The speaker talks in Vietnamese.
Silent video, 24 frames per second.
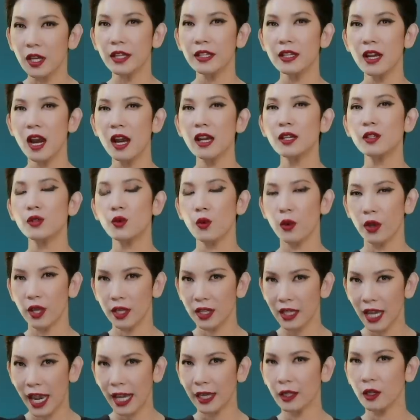thế giới
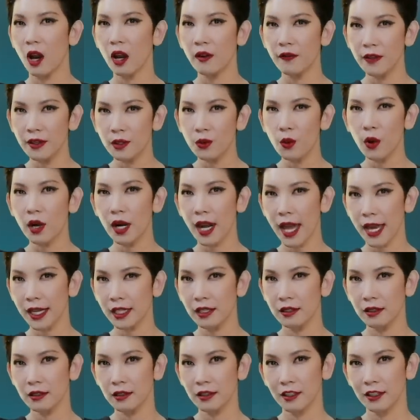chuyện ngại nói với Xuân Lan
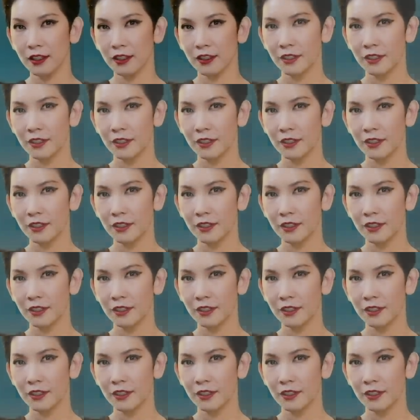chưa?